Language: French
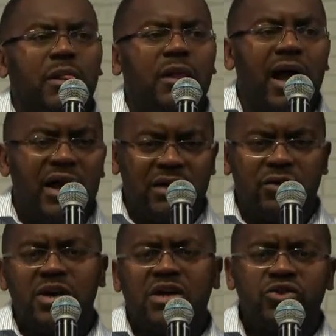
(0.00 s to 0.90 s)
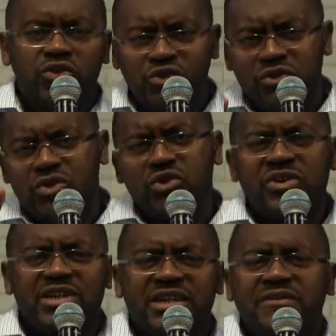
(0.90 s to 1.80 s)
Alléluia. Je suis sûr que tu as
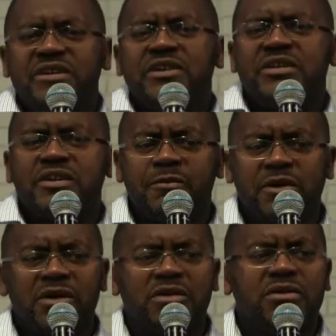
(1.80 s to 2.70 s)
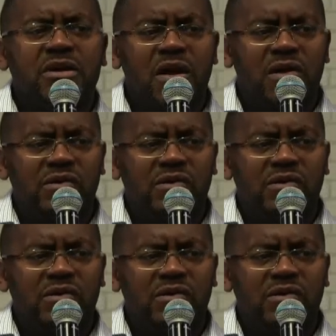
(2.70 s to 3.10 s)
déjà fait cette expérience-là.